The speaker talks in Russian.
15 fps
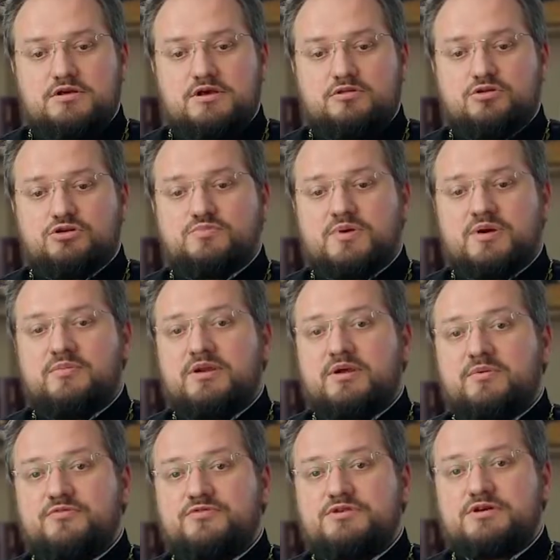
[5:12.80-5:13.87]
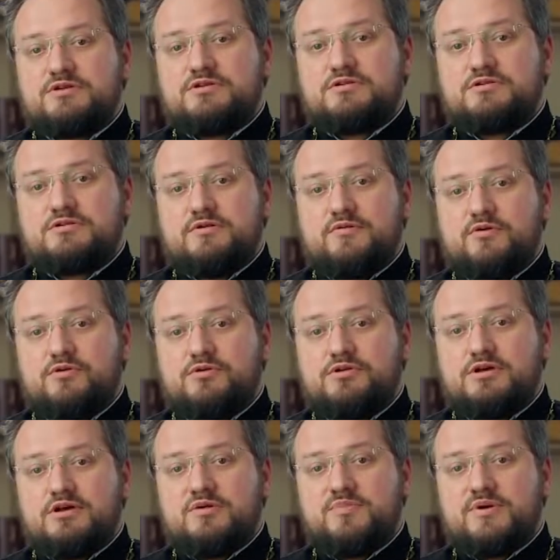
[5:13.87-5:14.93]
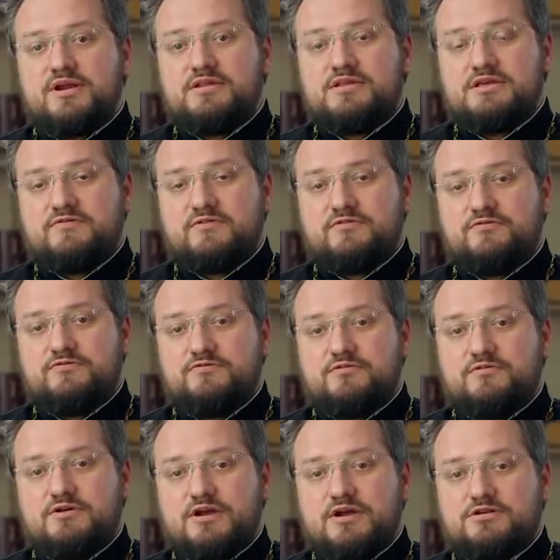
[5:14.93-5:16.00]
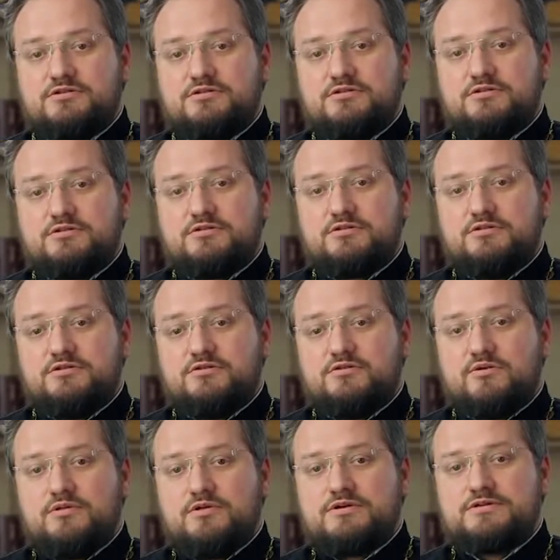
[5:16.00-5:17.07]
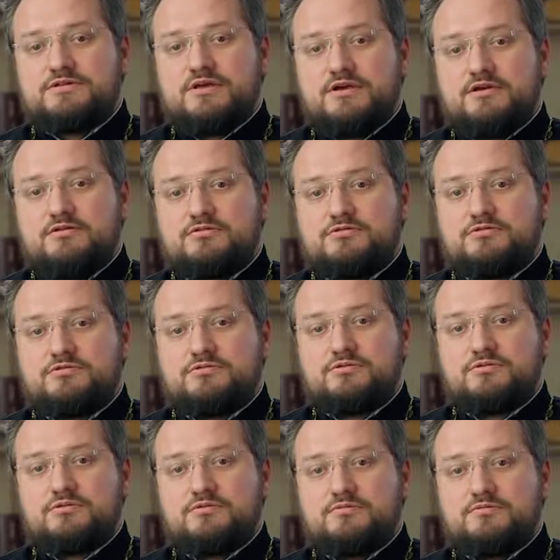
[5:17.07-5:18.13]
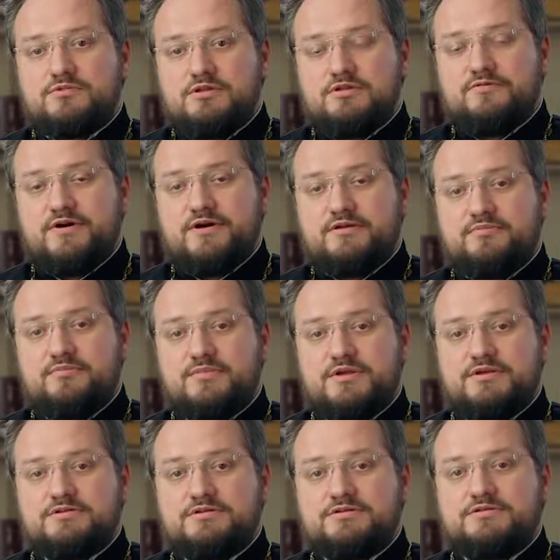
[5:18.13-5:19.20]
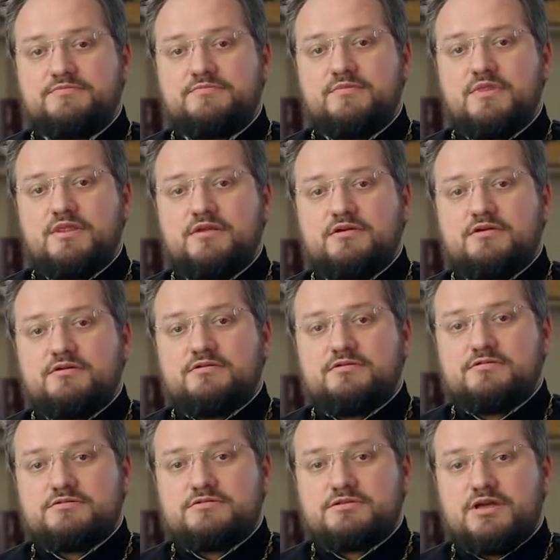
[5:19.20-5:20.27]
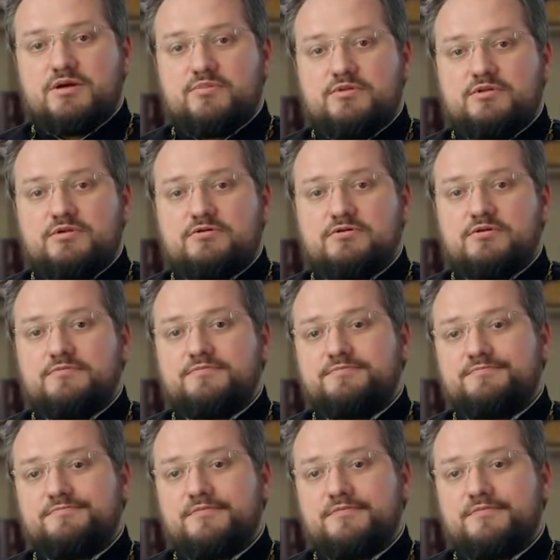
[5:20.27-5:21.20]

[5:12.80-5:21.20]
Это тоже проблема всех новогодних корпоративов. Каждый гинеколог знает, что январь месяц э, самый такой